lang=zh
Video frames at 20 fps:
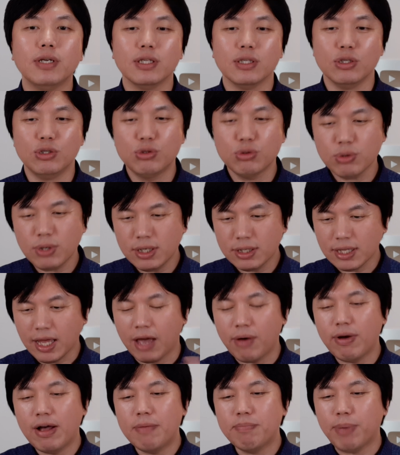你就算是
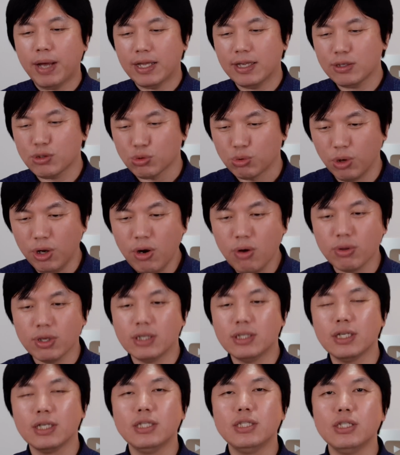台湾把它所有的
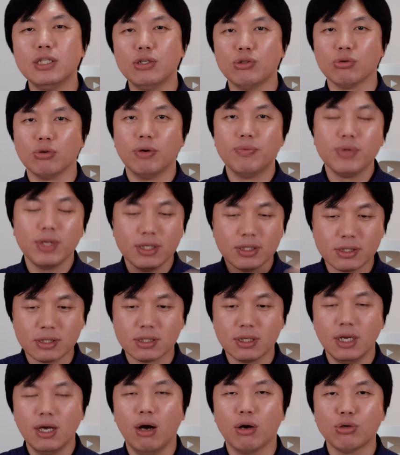这个技术
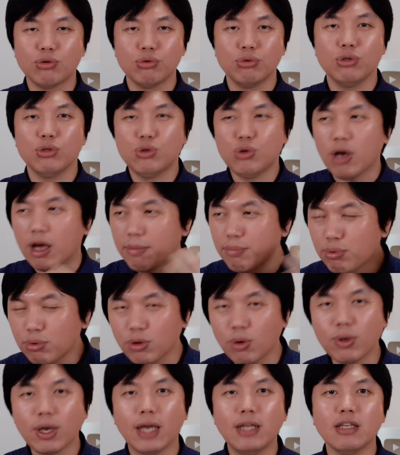资料、数据全部
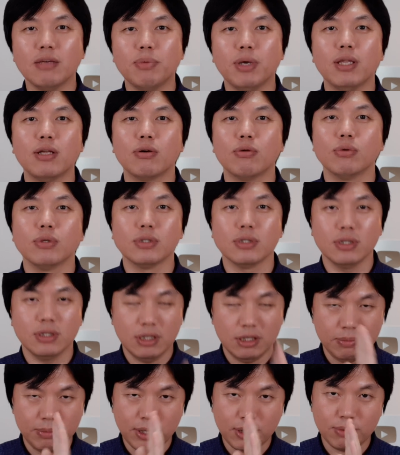都给你别的公司，
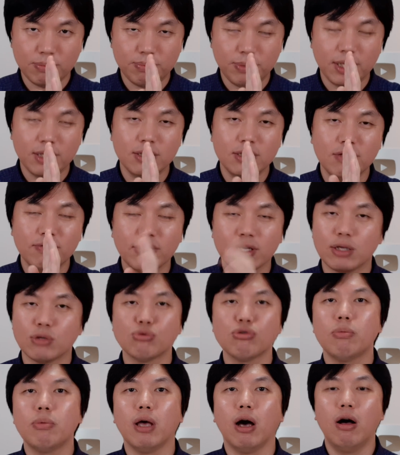你别别的地方也
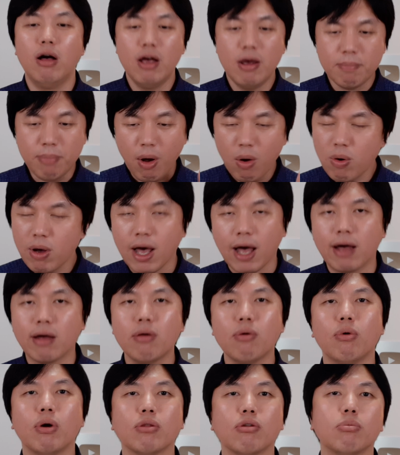做不了，包括
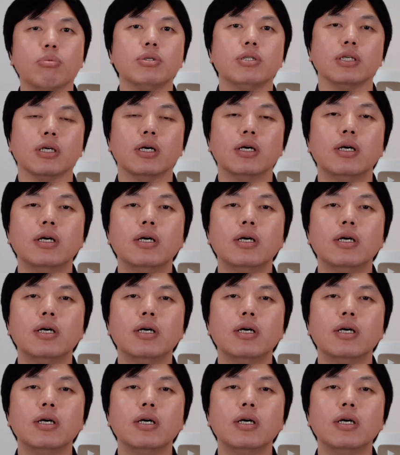韩国都不行。